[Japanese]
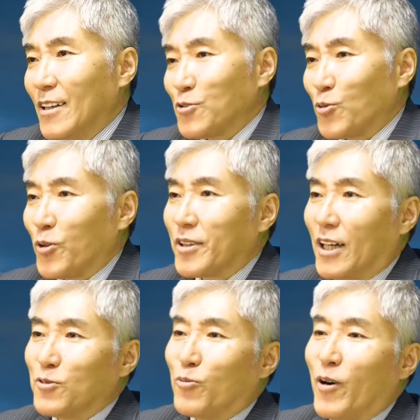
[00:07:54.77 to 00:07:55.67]
その
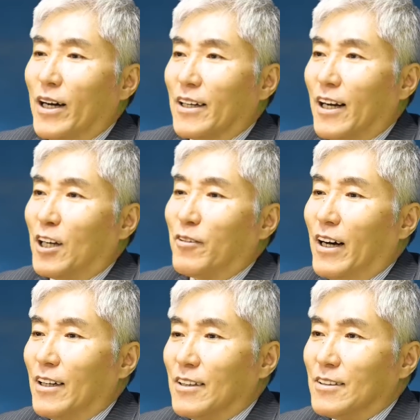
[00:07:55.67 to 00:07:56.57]
怒りをまあ彼
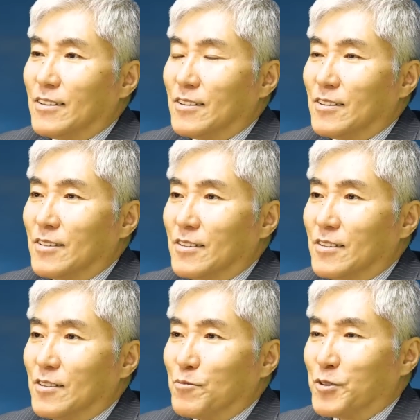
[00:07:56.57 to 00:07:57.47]
は
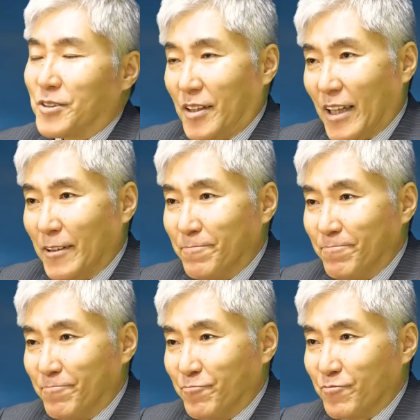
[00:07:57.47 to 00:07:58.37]
ぶつけた
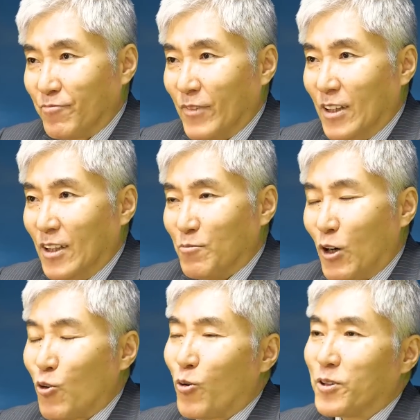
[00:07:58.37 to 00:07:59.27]

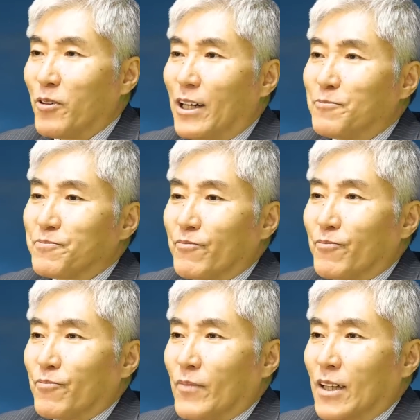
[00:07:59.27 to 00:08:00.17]
まあ、ここには
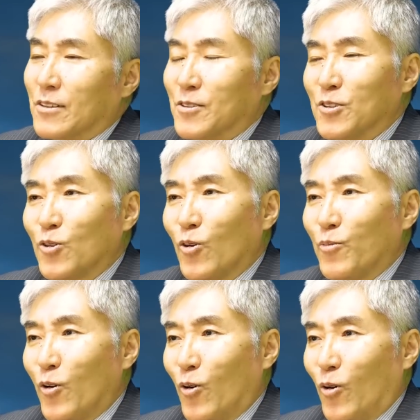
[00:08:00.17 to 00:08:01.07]
国を
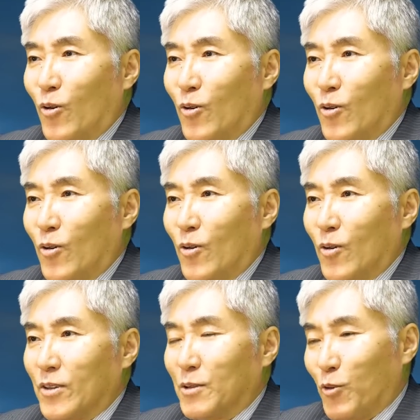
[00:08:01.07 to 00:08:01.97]
思
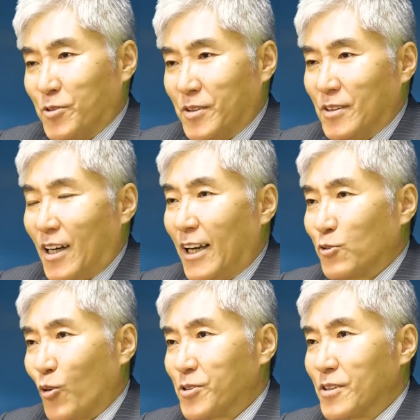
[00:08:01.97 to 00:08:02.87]
う気持ち
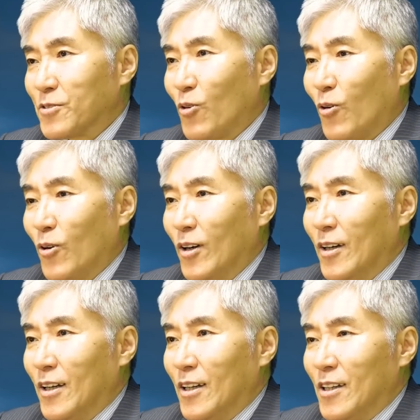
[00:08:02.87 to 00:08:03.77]
愛国心と
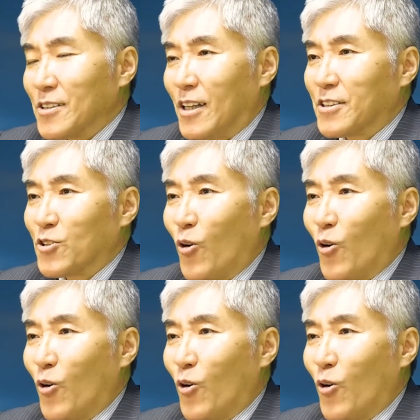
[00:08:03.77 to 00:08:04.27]
しかし